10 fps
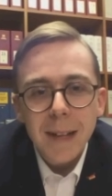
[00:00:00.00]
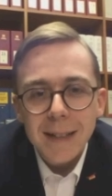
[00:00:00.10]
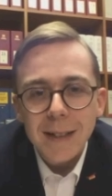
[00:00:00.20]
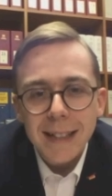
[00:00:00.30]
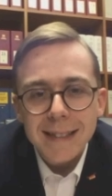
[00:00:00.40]

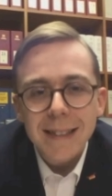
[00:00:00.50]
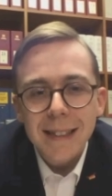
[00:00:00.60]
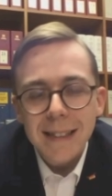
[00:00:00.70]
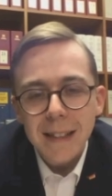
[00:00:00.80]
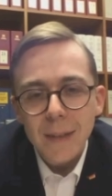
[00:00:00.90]
Also das
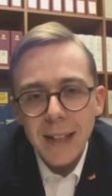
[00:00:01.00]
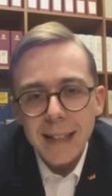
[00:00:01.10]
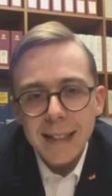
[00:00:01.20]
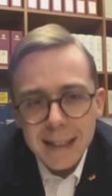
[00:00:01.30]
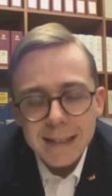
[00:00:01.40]
ist jetzt
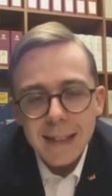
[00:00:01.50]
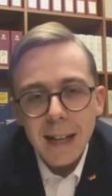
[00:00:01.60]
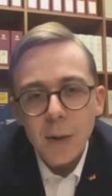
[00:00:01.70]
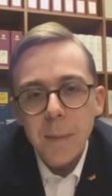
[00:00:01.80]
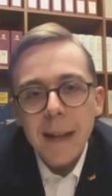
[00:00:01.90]
vielleicht nicht das
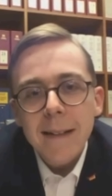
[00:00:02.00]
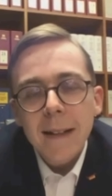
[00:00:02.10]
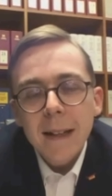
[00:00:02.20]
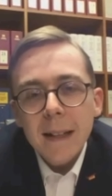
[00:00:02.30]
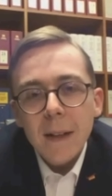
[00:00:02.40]
Argument
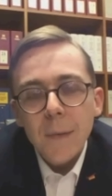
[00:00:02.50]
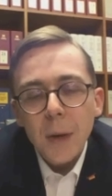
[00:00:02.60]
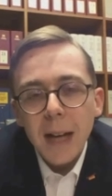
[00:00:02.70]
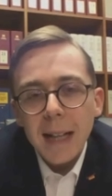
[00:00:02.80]
äh, für